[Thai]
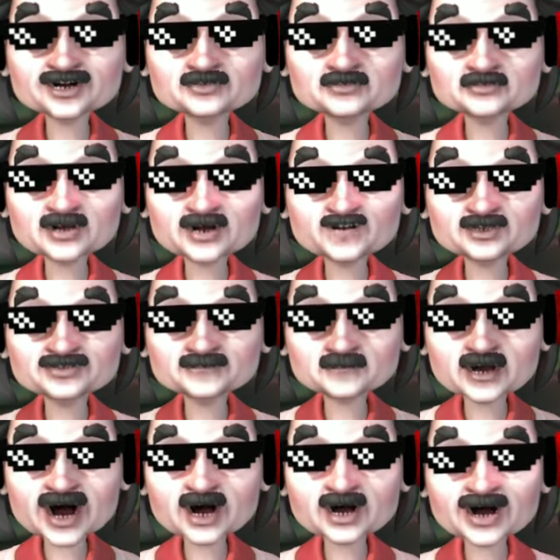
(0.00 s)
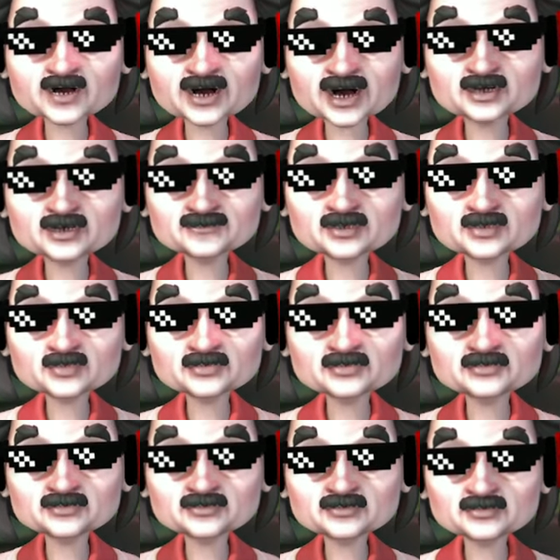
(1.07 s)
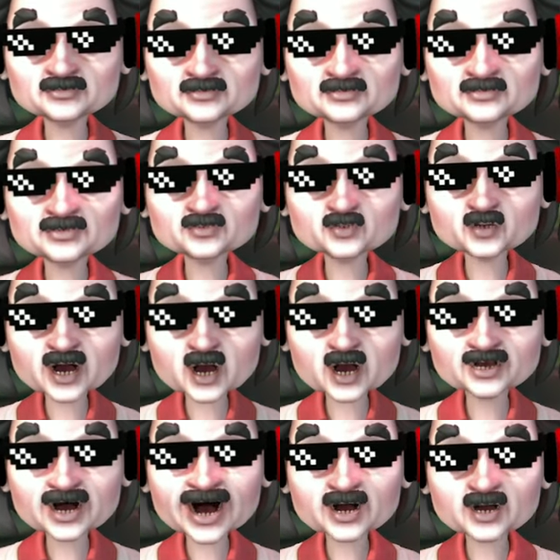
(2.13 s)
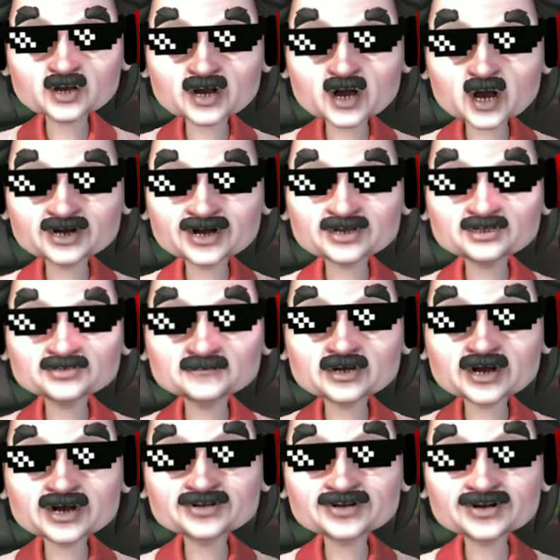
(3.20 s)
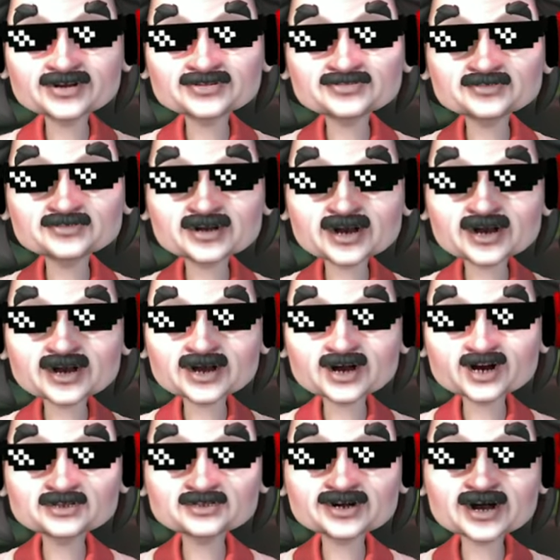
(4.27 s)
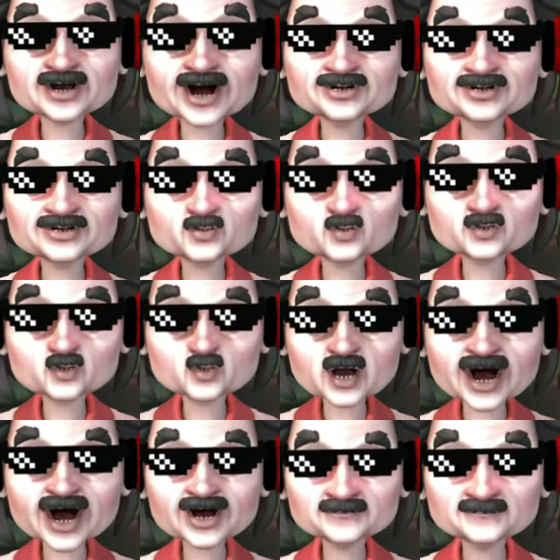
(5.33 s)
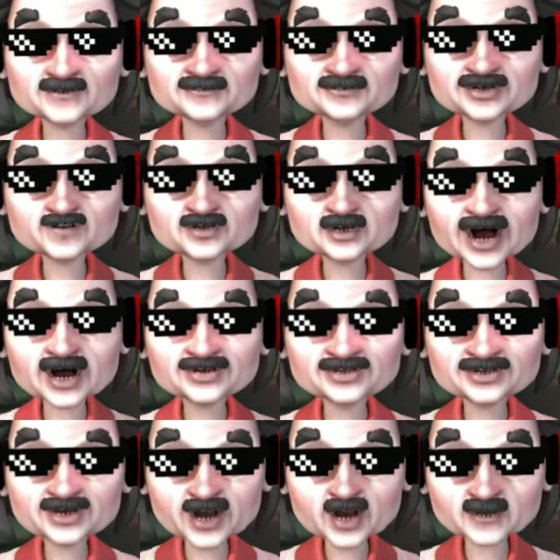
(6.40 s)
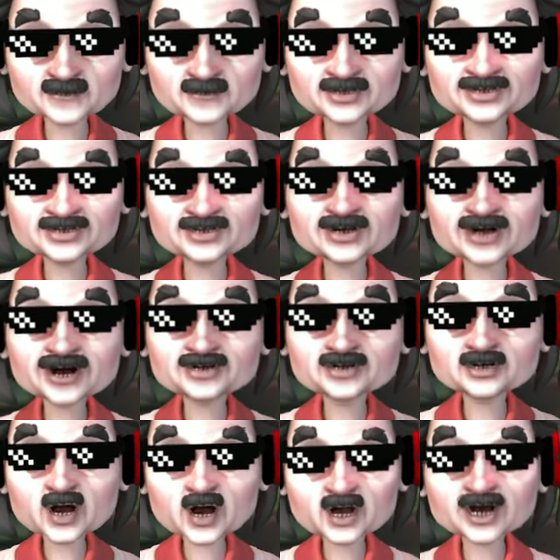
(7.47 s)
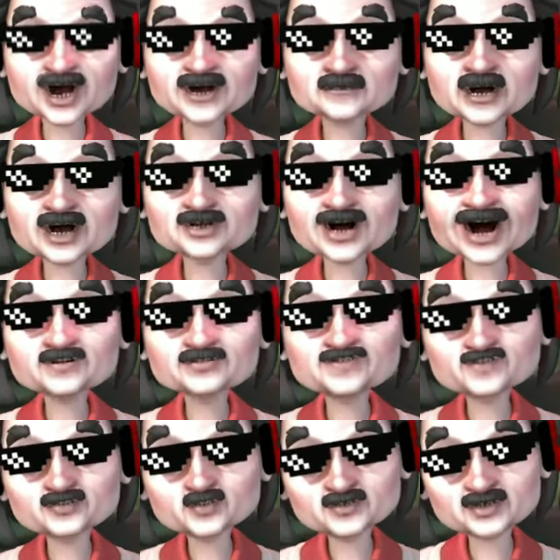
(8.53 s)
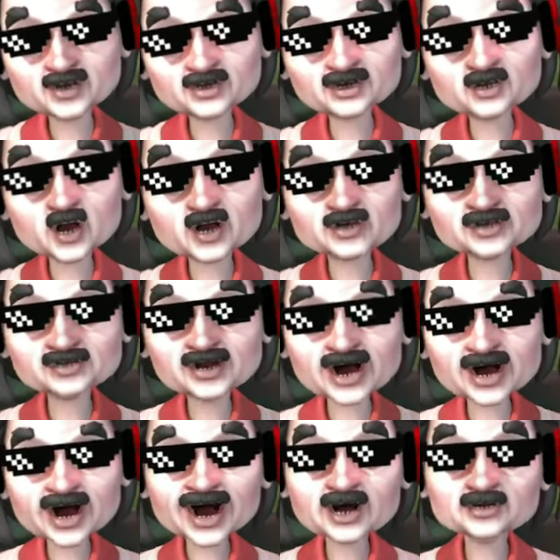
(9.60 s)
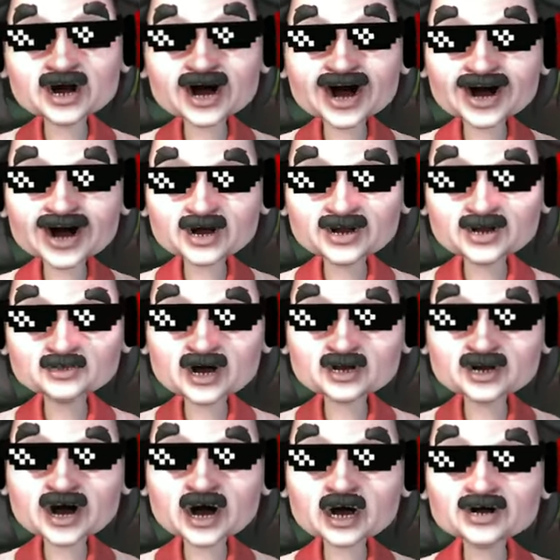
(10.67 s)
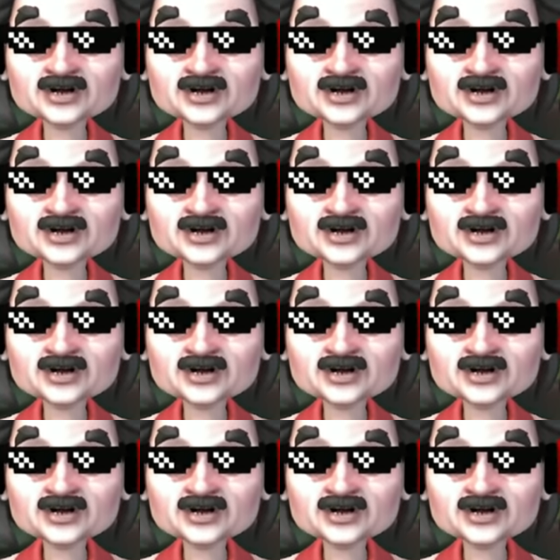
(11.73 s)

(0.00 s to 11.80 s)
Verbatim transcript: เบ็ด10 บาทแล้วกัน ปิดโบใส่ออโต้50 นะ แต่ถ้าเกิดว่าเพื่อนๆ คนไหนที่งบเยอะๆนะ ก็สามารถใส่เบ็ดสูงๆ เท่าไหร่ก็ได้นะแล้วแต่เรานะ